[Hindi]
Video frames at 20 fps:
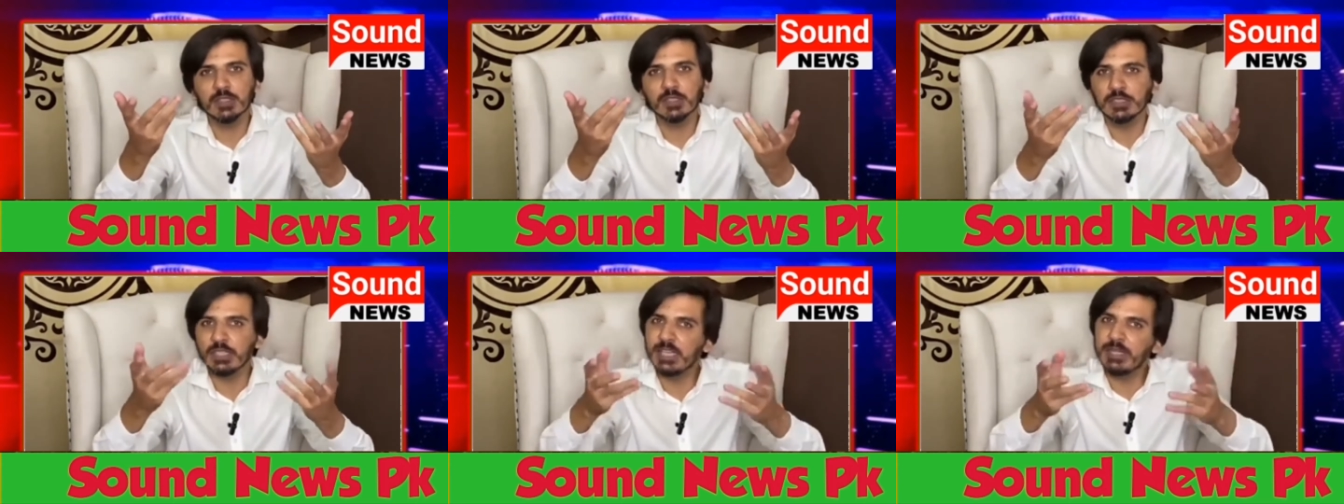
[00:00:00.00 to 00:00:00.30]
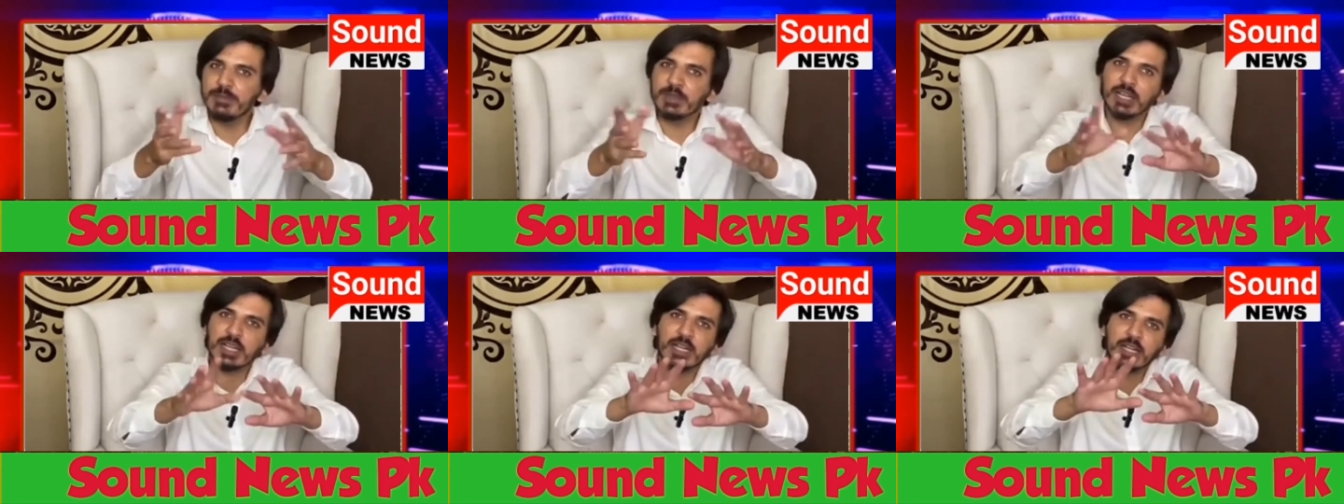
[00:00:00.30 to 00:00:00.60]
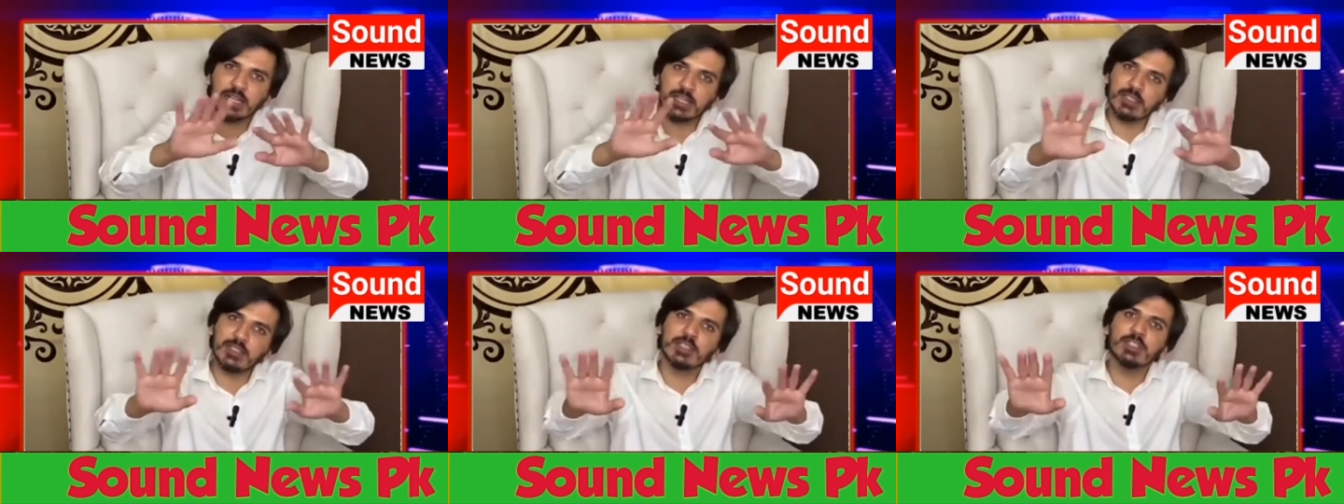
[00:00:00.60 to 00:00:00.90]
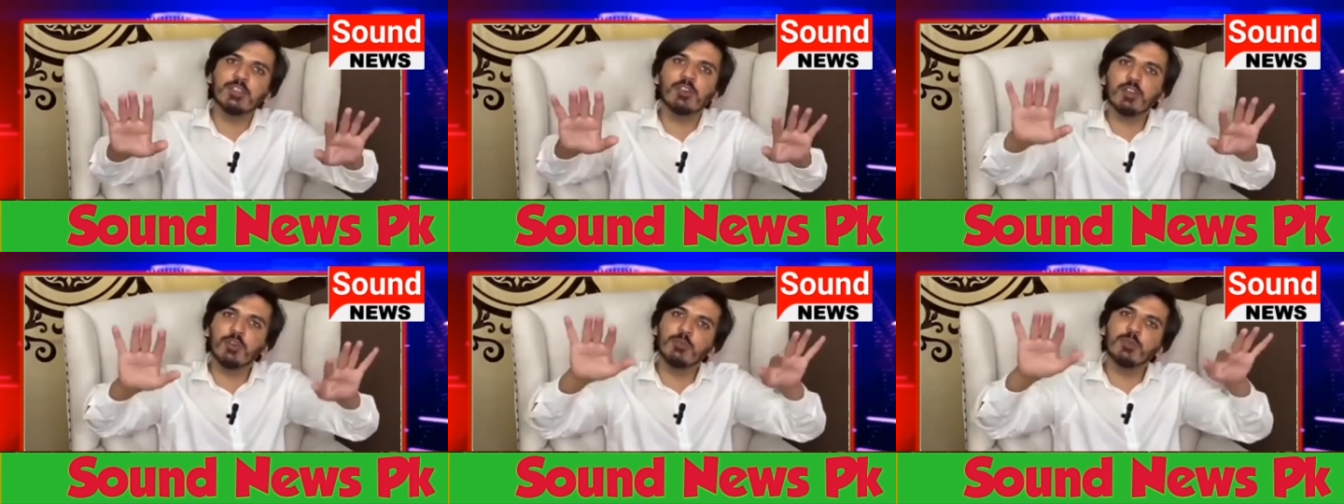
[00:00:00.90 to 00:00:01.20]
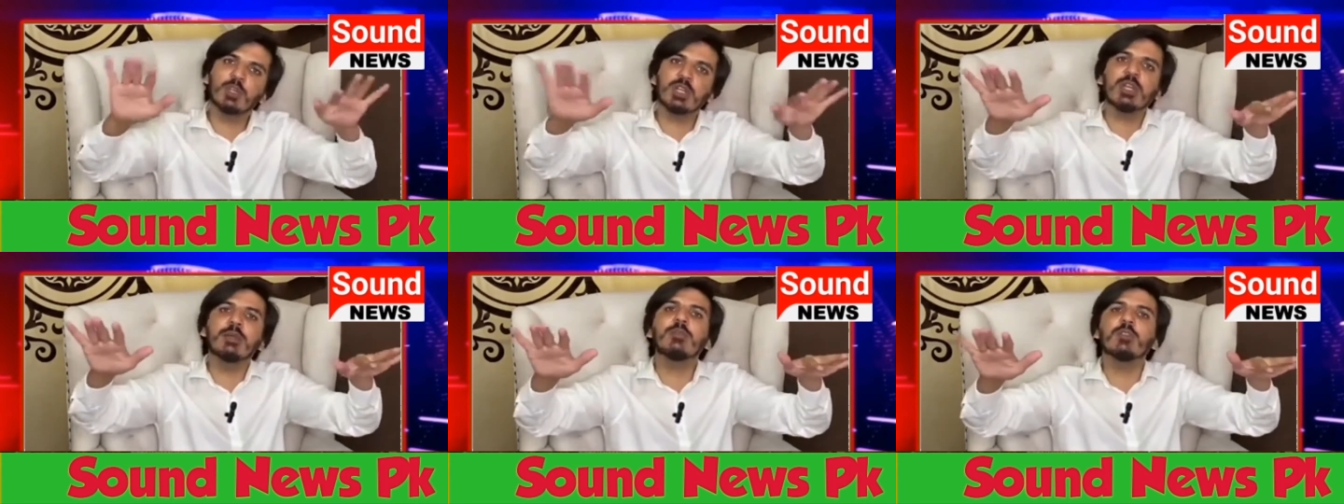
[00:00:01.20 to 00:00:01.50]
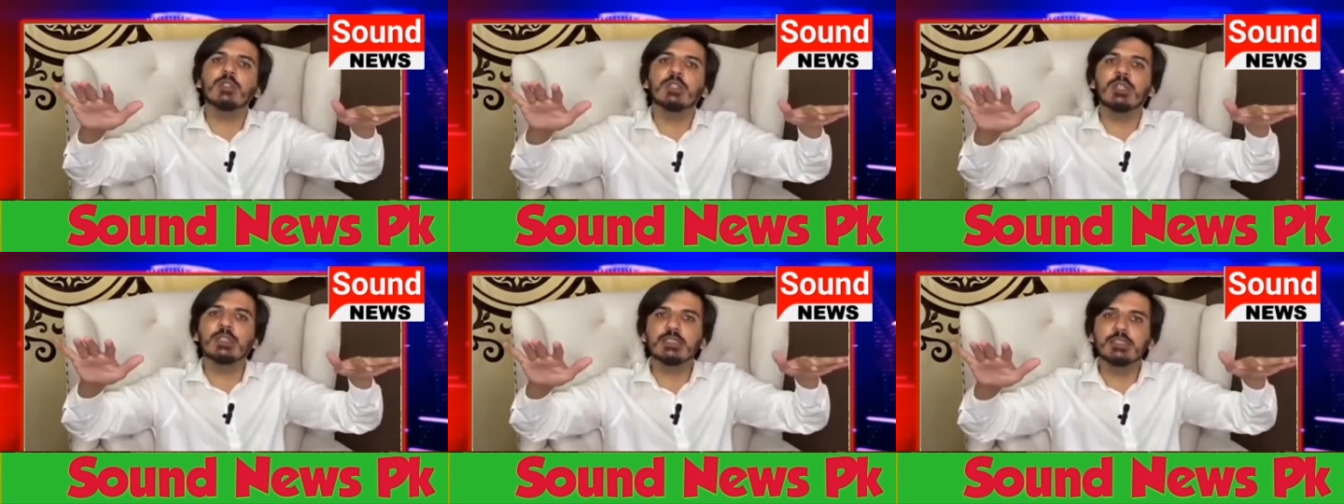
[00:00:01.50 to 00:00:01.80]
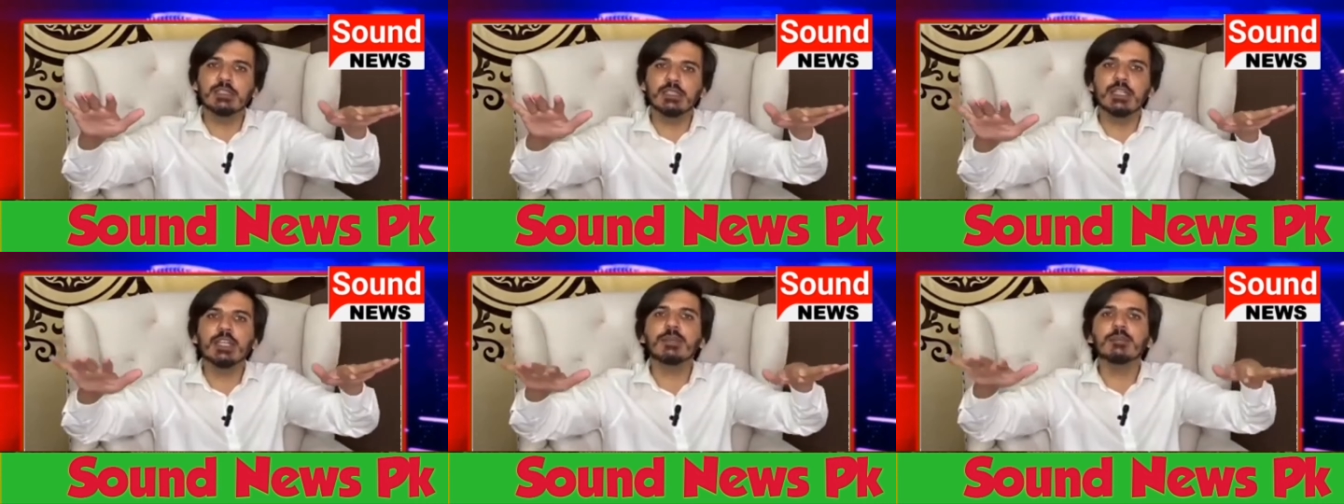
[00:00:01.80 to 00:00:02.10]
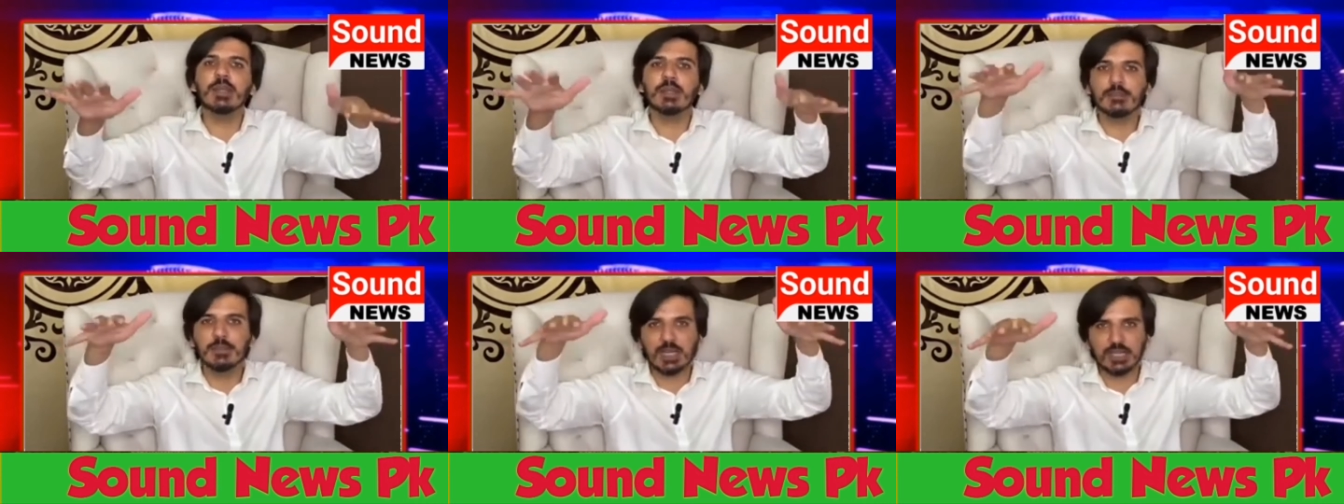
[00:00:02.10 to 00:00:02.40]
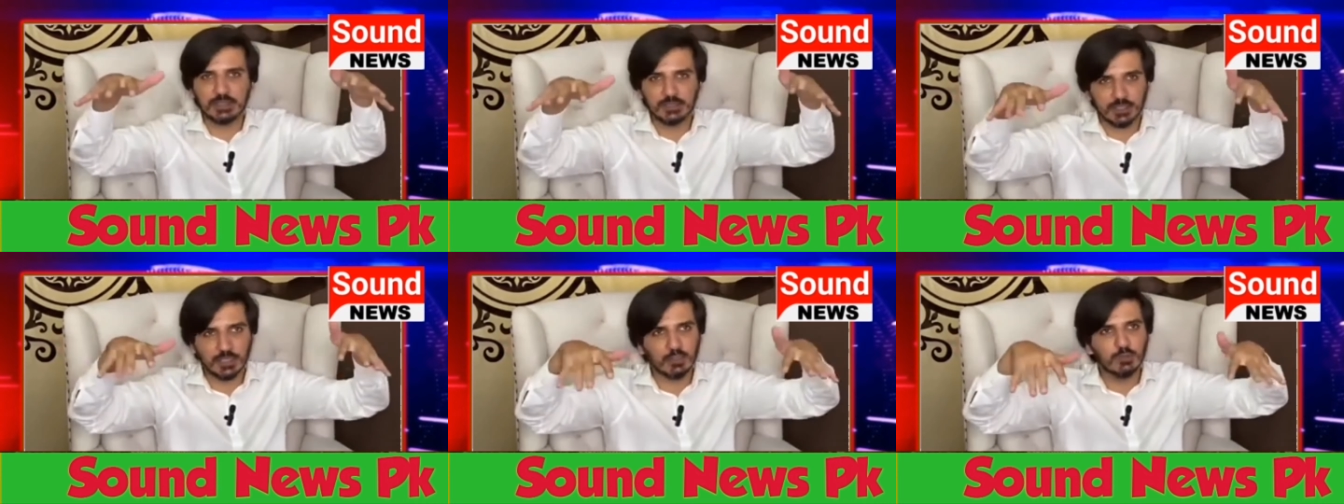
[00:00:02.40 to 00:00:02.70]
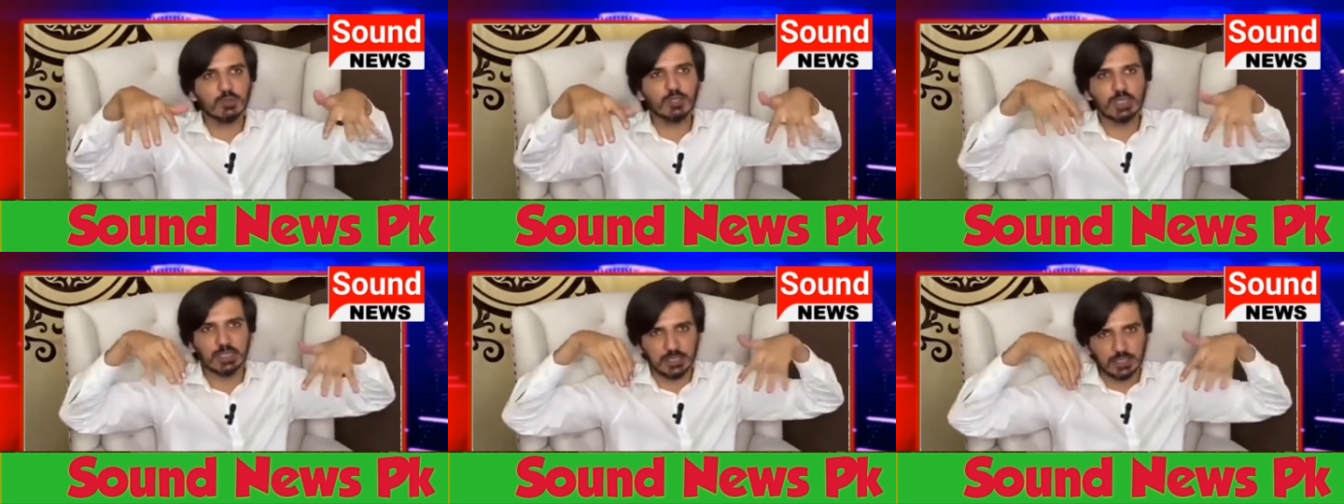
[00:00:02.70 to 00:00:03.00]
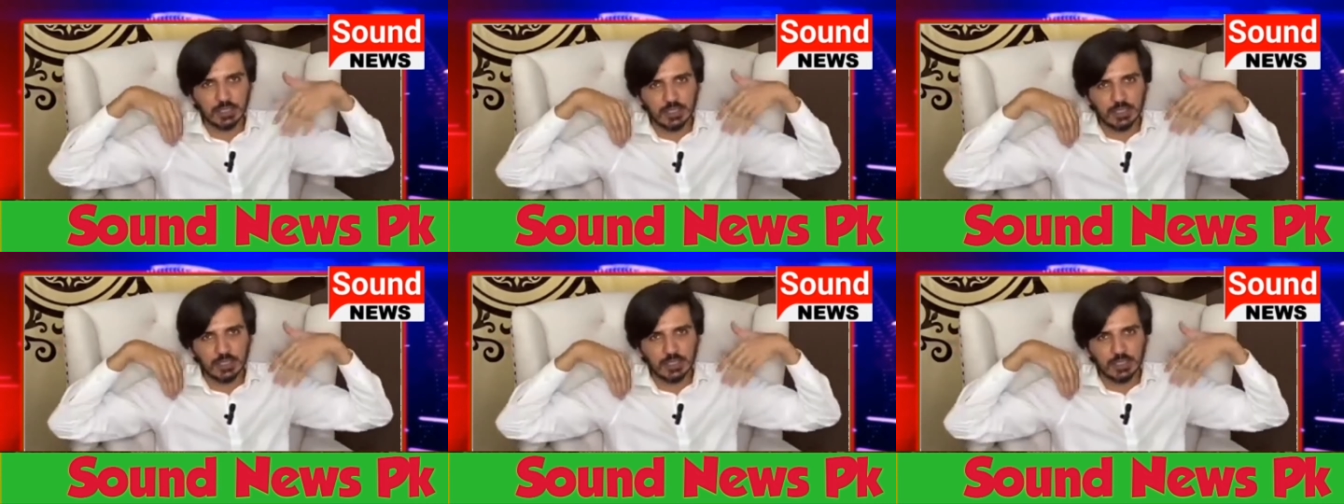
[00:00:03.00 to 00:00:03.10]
ये नहीं मैं कह रहा कि लड़कियों को बुरके में होना चाहिए लेकिन मैं एक बात कर रहा हूँ कि